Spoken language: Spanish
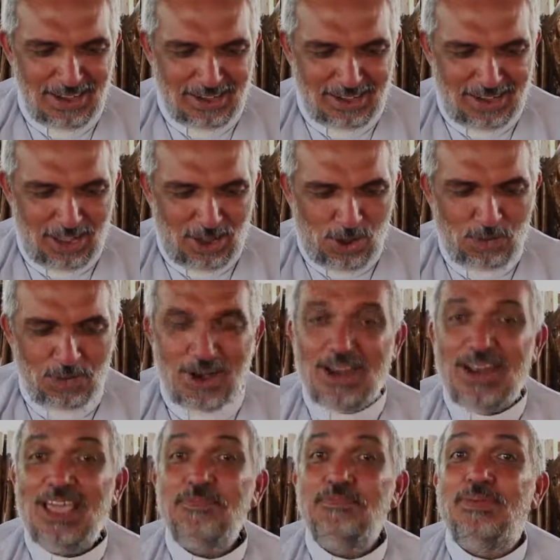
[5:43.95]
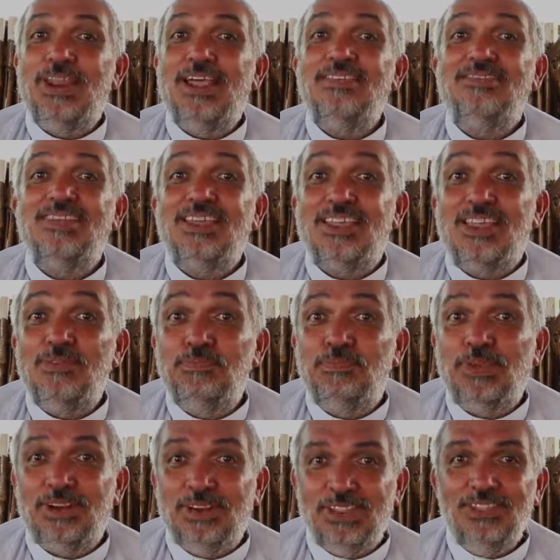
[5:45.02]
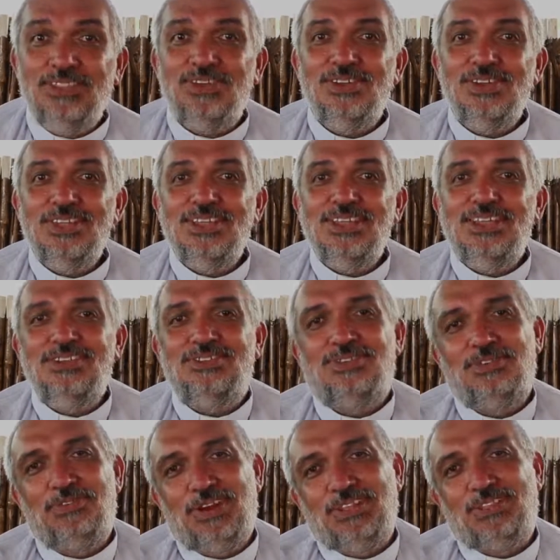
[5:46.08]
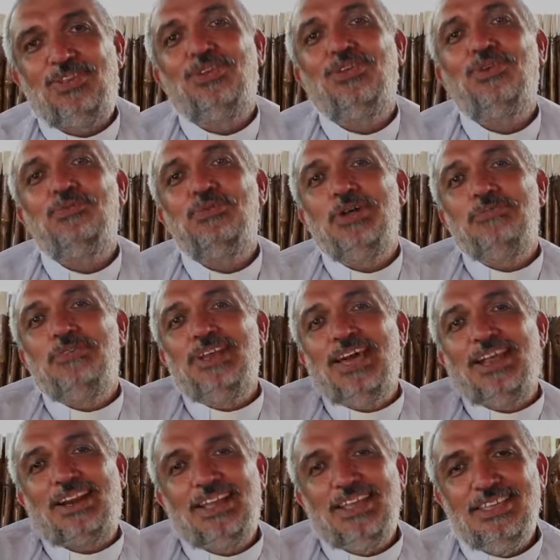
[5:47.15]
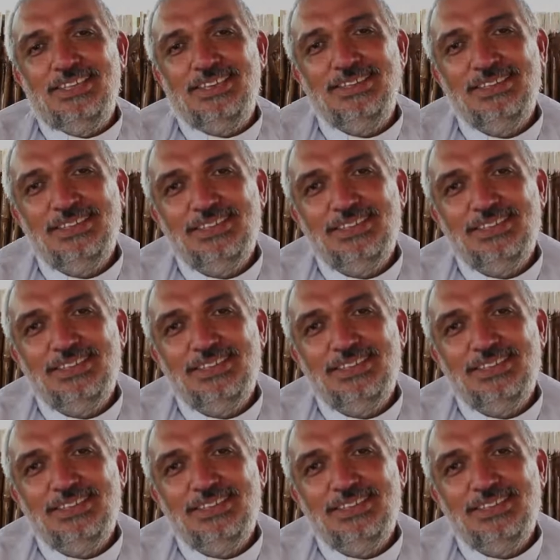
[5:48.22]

recobran la esperanza que han perdido y sobre todo vuelven a reír.